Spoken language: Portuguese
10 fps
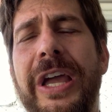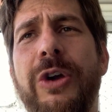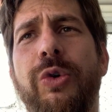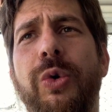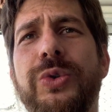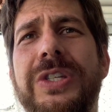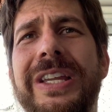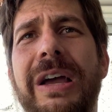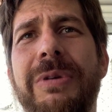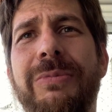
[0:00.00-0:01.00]
eu
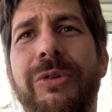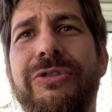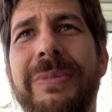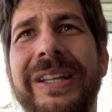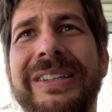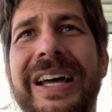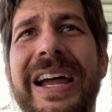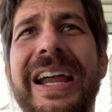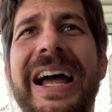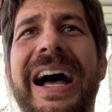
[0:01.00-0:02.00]
consiga me movimentar